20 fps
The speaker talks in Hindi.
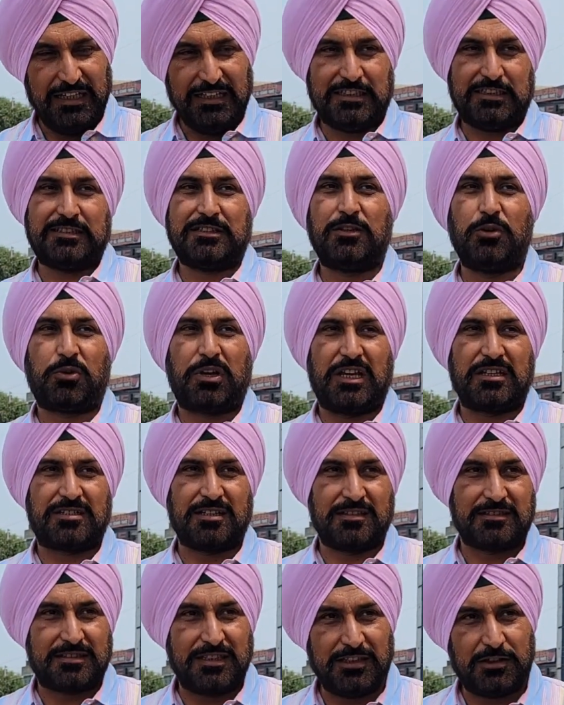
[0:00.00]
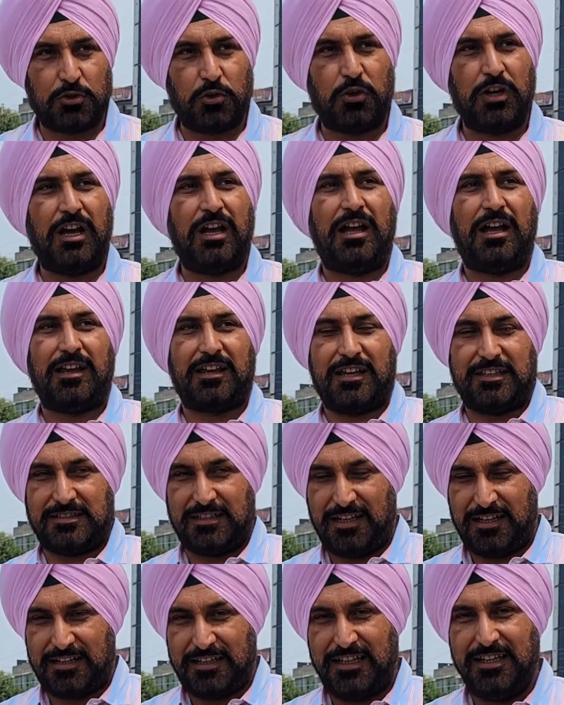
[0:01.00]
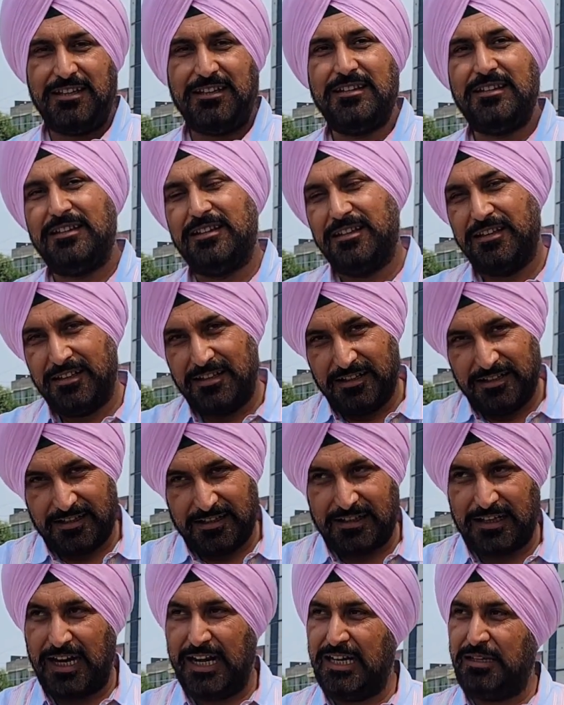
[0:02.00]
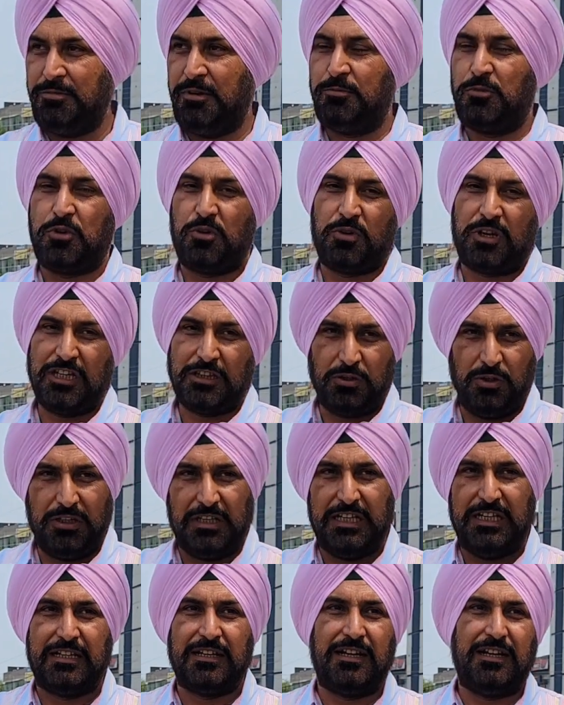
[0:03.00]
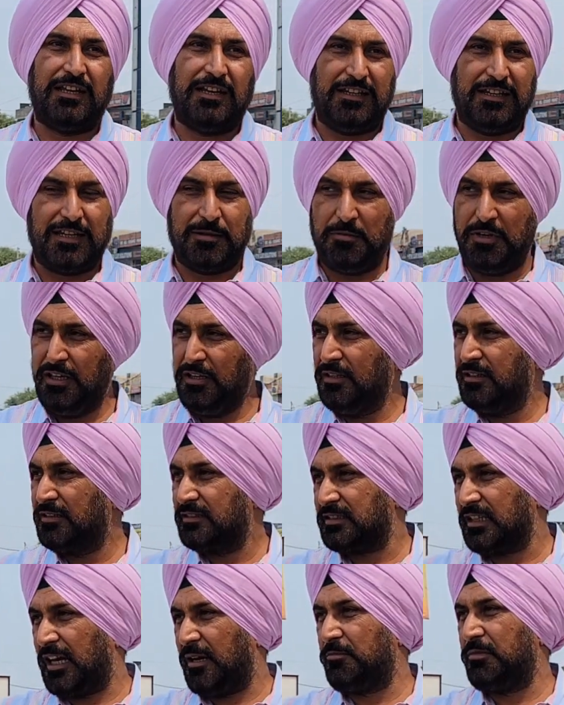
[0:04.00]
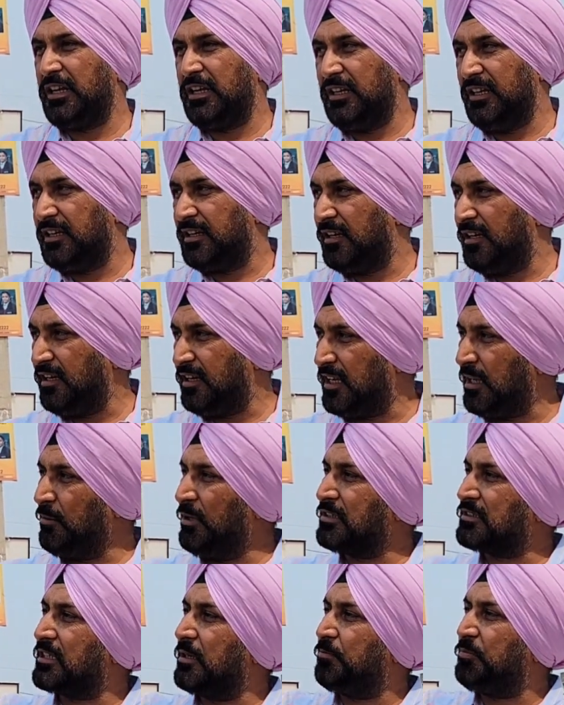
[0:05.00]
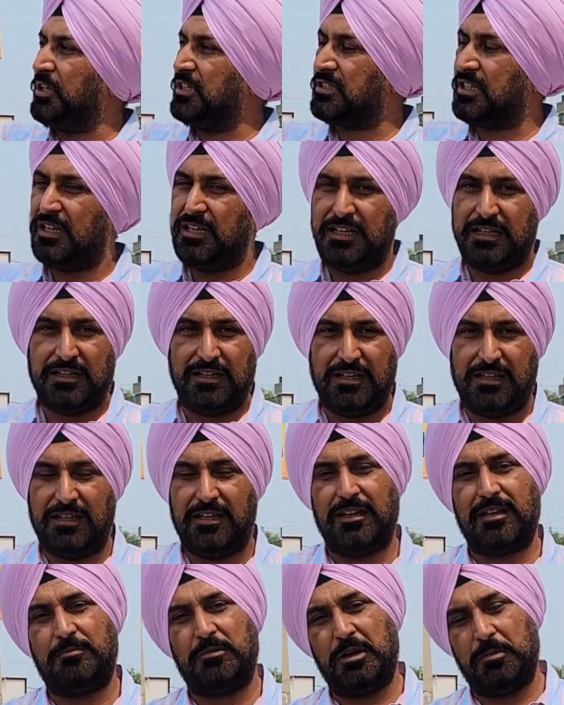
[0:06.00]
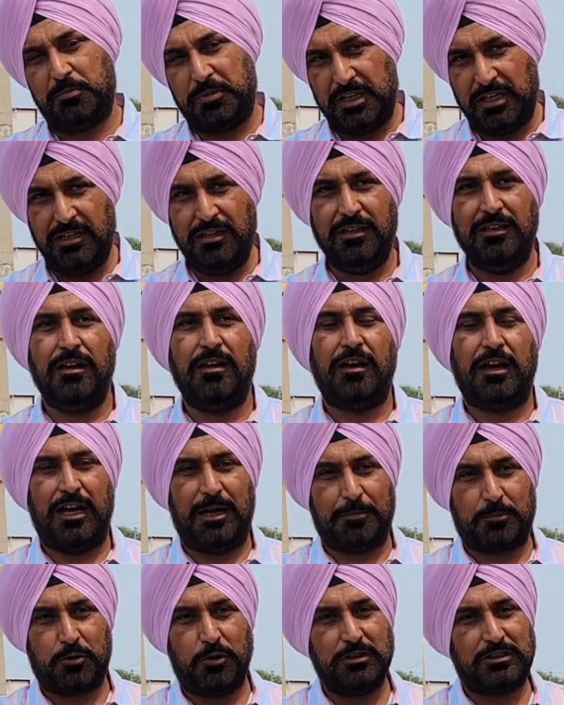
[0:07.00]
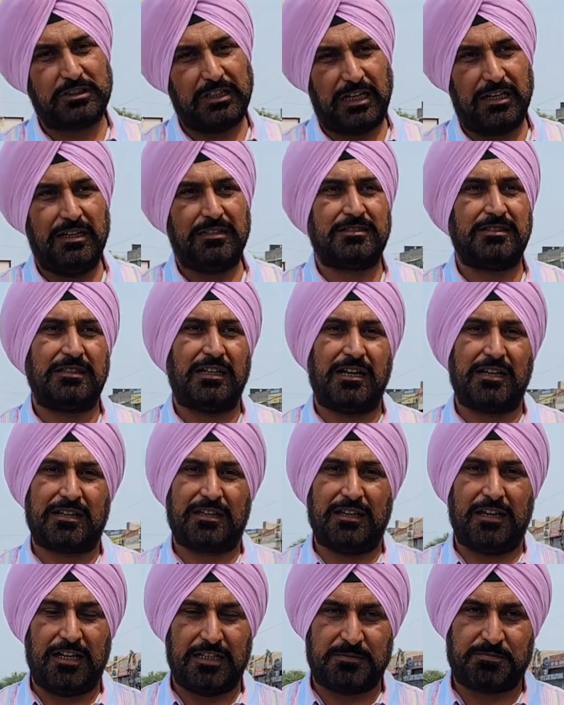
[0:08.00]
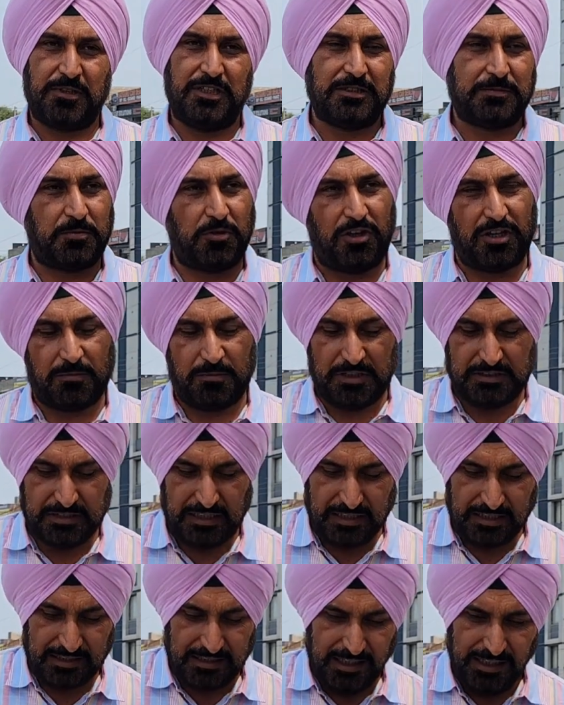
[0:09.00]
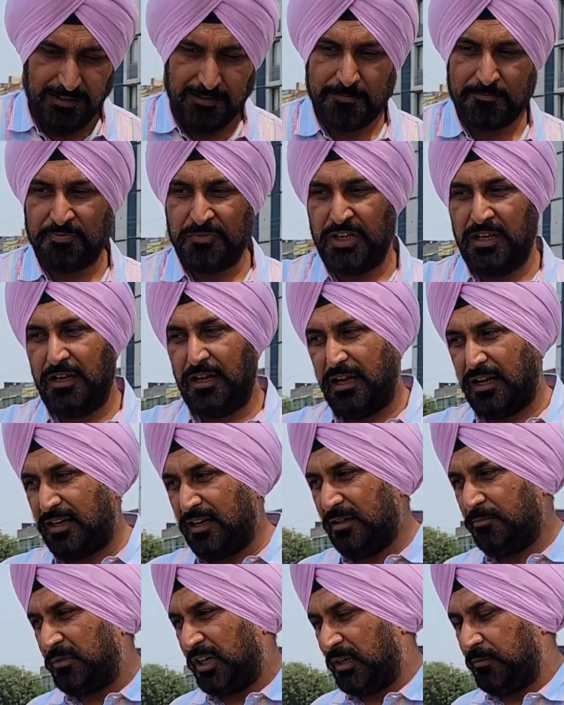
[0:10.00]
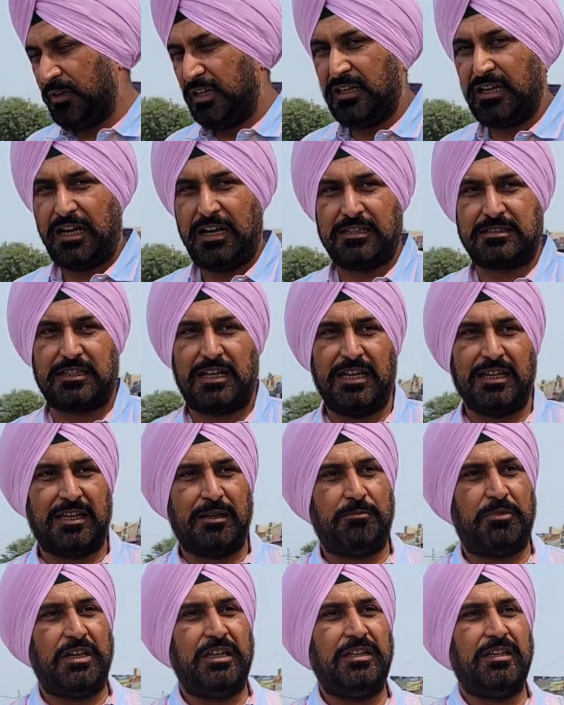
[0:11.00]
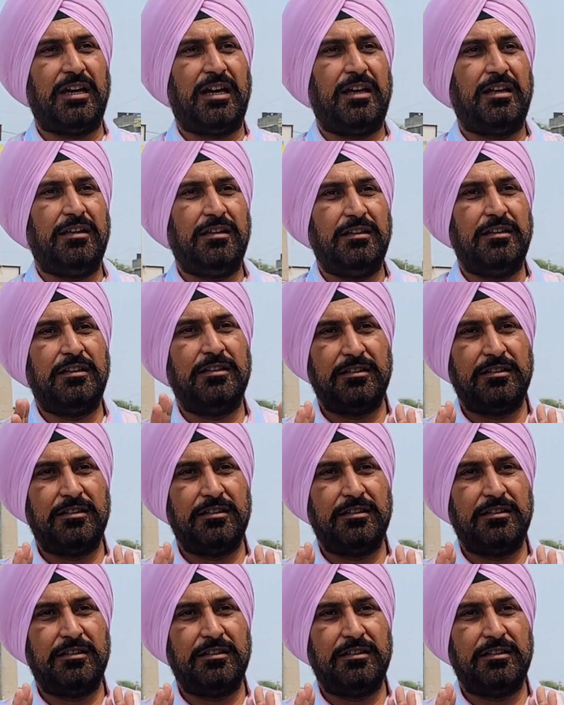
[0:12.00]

इस लोकेशन से थोड़ा आगे जाके राइट में मुड़ोगे तो लीगल एरिया में सामने लीगल एरिया में इसके पीछे लीगल एरिया में भी आपको चालीस हज़ार के आसपास प्लॉट मिल जाएंगे अगर मन में लालच आए कि भाई यहाँ